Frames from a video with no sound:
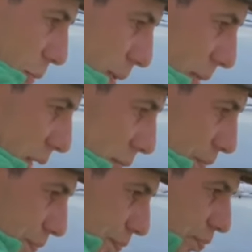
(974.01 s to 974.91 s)
pas mal.
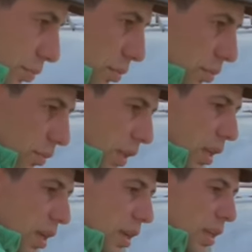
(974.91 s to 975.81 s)

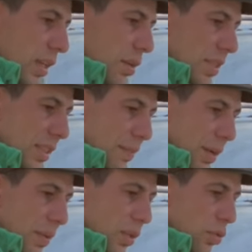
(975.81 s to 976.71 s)
Et comme ça, ça
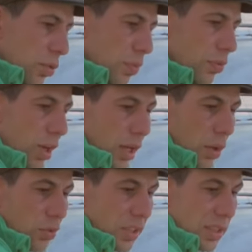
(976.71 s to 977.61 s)
permet de pouvoir
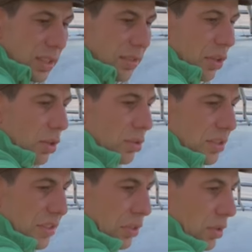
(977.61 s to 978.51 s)
arroser les alvéoles
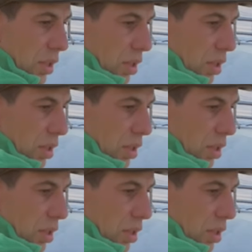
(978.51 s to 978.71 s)
sans,